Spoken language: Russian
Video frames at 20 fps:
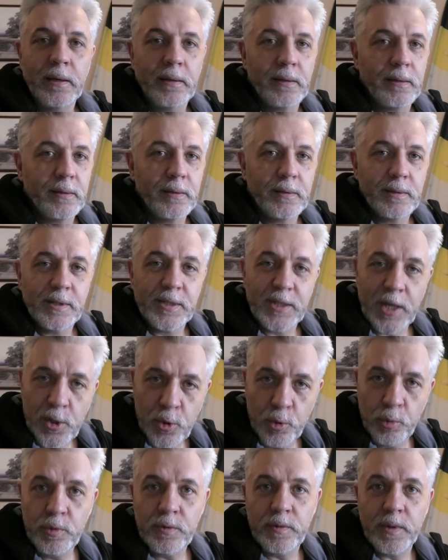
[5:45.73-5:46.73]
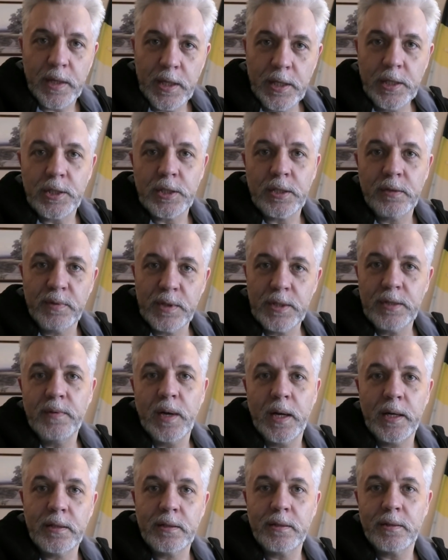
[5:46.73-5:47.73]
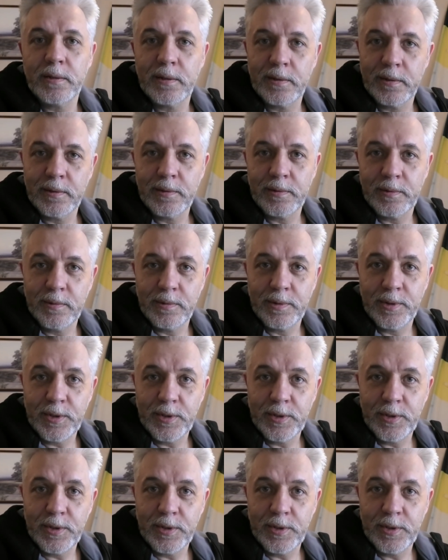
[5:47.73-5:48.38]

Э, сочувствие, конечно, вызывает э,